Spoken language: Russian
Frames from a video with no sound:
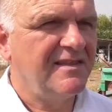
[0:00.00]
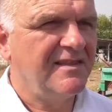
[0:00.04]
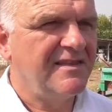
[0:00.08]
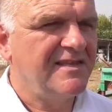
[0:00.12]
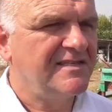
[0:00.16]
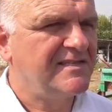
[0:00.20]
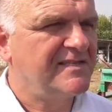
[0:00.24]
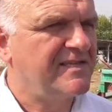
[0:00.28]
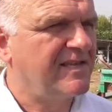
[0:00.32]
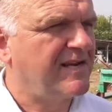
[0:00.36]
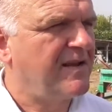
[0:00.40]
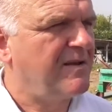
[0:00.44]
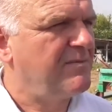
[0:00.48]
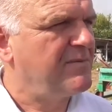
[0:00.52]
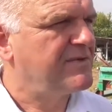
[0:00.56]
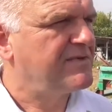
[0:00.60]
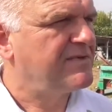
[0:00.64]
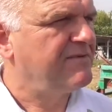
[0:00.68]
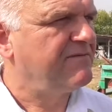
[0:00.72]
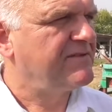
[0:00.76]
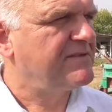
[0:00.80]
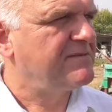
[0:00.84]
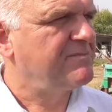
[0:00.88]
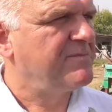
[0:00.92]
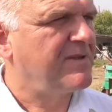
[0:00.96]

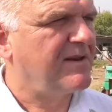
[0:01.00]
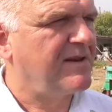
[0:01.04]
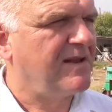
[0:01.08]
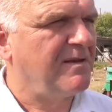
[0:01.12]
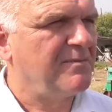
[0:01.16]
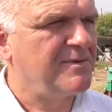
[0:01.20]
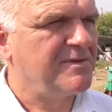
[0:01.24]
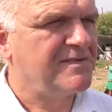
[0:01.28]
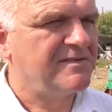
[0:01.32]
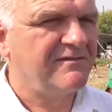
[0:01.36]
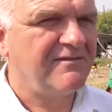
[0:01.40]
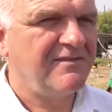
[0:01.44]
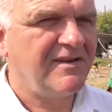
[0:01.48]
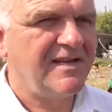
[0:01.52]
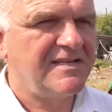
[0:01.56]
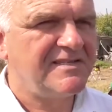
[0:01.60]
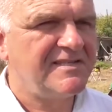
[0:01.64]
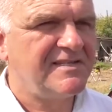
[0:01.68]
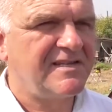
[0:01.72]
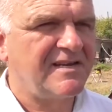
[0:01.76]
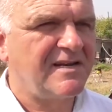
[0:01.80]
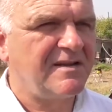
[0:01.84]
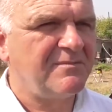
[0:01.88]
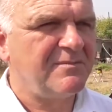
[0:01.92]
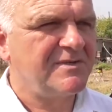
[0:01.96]
10-рамочные, 8-рамочные,
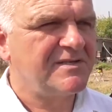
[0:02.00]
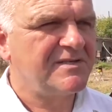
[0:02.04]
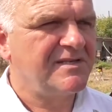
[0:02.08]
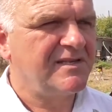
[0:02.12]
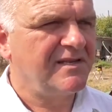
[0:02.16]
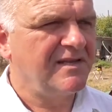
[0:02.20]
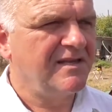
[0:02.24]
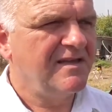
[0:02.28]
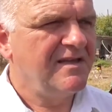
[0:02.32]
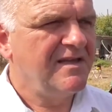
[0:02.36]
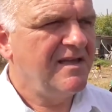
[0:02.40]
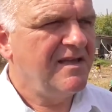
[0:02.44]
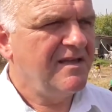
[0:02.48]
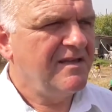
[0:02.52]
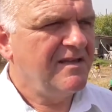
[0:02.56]
12-рамочные,